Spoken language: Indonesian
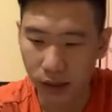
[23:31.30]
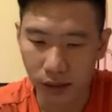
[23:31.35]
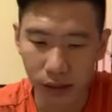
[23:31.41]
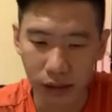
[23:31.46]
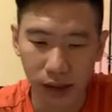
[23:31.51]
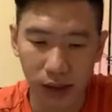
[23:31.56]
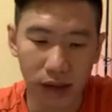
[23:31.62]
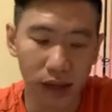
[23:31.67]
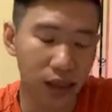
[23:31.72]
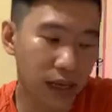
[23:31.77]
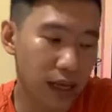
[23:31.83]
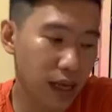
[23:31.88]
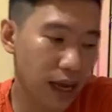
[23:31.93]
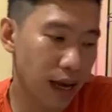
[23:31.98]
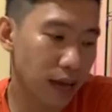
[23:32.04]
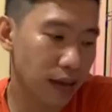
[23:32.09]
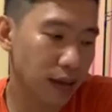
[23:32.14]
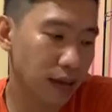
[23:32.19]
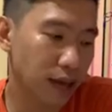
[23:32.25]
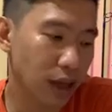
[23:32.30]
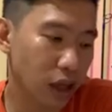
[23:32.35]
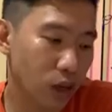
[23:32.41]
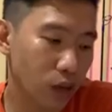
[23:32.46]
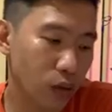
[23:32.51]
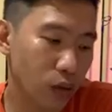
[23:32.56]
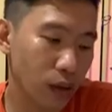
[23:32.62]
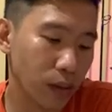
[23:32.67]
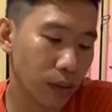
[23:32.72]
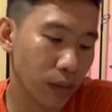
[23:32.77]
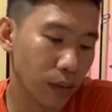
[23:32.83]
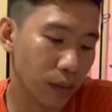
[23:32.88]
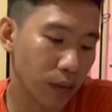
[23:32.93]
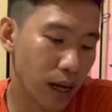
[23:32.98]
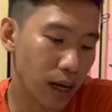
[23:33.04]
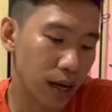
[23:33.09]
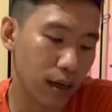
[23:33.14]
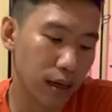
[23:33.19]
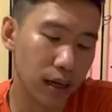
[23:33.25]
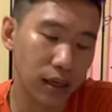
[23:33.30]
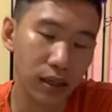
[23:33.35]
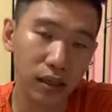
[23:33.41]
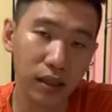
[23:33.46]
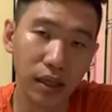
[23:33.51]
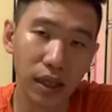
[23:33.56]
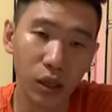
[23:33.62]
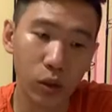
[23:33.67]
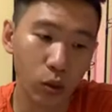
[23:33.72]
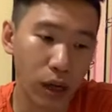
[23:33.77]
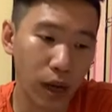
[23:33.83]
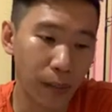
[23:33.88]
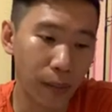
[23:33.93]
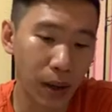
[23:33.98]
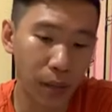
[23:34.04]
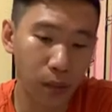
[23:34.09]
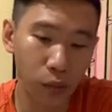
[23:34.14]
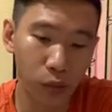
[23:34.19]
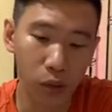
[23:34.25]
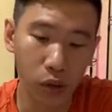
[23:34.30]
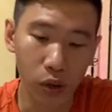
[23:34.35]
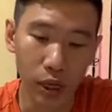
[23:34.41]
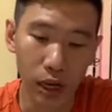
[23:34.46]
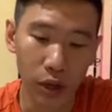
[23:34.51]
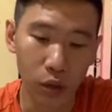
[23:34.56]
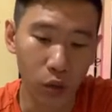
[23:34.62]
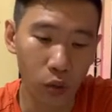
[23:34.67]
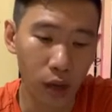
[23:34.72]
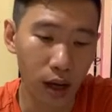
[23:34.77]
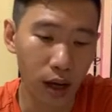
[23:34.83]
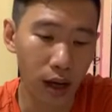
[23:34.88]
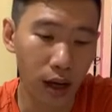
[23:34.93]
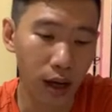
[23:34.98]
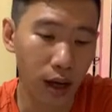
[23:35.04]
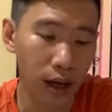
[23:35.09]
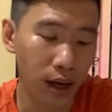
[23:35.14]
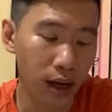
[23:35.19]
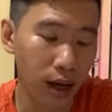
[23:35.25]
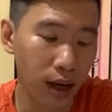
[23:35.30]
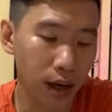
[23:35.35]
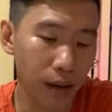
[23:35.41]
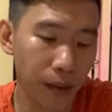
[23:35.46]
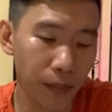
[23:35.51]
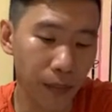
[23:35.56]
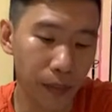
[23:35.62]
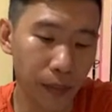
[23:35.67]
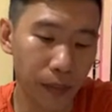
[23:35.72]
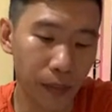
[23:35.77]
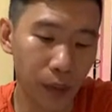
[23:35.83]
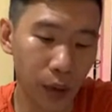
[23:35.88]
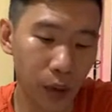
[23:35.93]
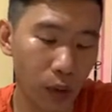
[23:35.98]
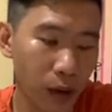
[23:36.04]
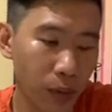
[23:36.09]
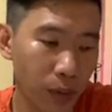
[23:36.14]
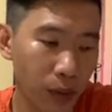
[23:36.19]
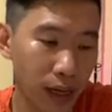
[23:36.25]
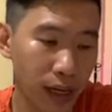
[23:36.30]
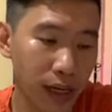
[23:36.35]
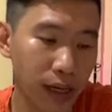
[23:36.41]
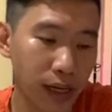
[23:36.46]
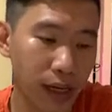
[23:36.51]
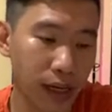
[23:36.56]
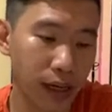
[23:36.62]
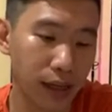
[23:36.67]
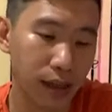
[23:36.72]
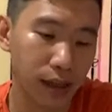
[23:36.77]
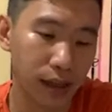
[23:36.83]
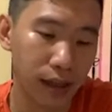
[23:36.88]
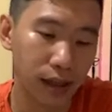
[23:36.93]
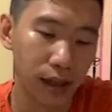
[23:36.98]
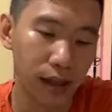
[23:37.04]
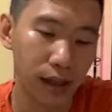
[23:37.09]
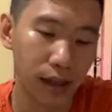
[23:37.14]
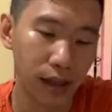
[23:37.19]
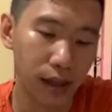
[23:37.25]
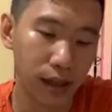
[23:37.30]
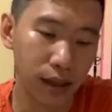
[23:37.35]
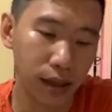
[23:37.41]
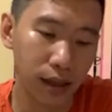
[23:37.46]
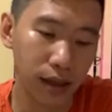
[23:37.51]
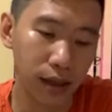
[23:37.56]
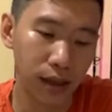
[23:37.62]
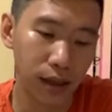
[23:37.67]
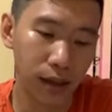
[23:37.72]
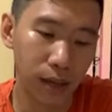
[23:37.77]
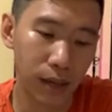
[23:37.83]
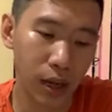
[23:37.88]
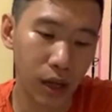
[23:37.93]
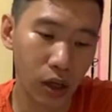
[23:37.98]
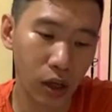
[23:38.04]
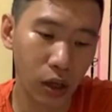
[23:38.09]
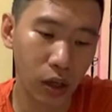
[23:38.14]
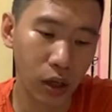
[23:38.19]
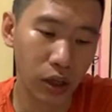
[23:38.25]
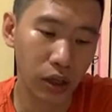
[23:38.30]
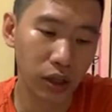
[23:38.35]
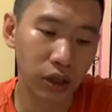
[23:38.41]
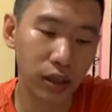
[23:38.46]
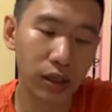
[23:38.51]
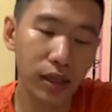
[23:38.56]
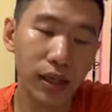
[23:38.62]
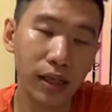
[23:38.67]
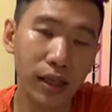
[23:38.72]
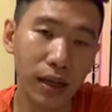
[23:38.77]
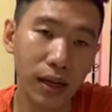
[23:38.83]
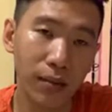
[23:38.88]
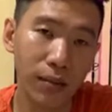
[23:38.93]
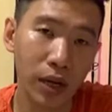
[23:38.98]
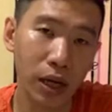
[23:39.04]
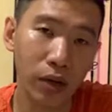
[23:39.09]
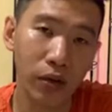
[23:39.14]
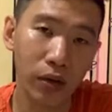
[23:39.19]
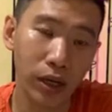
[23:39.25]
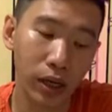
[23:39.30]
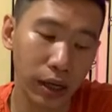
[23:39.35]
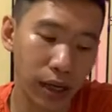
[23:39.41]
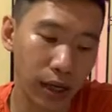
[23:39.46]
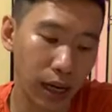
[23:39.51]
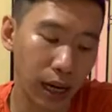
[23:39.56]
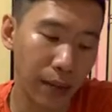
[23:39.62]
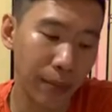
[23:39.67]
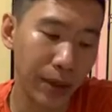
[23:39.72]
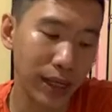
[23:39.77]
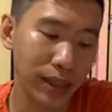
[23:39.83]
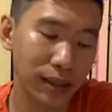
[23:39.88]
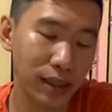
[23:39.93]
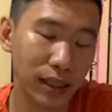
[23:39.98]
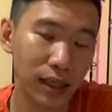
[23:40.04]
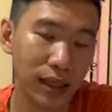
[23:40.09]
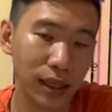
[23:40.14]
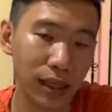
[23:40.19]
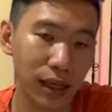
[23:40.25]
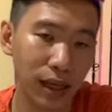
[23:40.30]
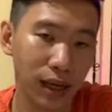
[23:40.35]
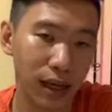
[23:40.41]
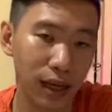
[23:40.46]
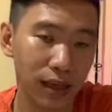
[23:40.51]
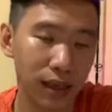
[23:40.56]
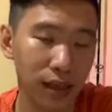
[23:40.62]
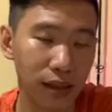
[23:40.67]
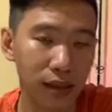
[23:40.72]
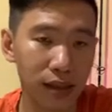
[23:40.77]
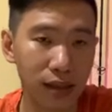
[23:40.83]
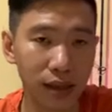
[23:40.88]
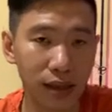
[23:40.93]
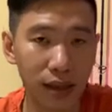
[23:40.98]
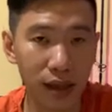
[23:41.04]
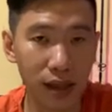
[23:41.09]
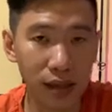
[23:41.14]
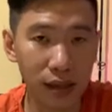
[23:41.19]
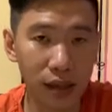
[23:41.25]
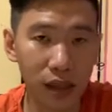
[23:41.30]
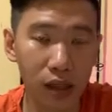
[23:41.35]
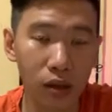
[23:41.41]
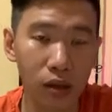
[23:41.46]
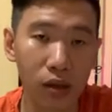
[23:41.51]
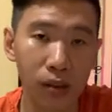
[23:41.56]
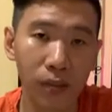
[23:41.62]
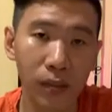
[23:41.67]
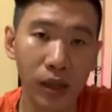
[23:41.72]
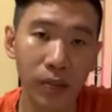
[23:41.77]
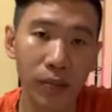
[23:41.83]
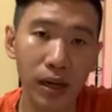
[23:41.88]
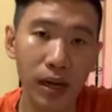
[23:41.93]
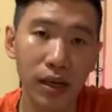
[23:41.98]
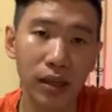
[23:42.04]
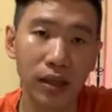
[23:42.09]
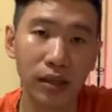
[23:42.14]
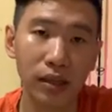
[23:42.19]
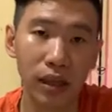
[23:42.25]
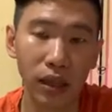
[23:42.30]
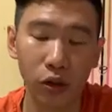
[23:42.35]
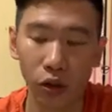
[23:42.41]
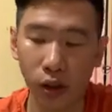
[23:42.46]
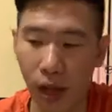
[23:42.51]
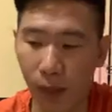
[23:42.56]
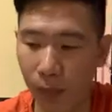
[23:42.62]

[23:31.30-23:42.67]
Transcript: tersedia 165 dan 180 ya dua dua brand ini uh, eh, Magoi GT dan Magoi MX GT ya. Hanya tersedia 165 dan 180.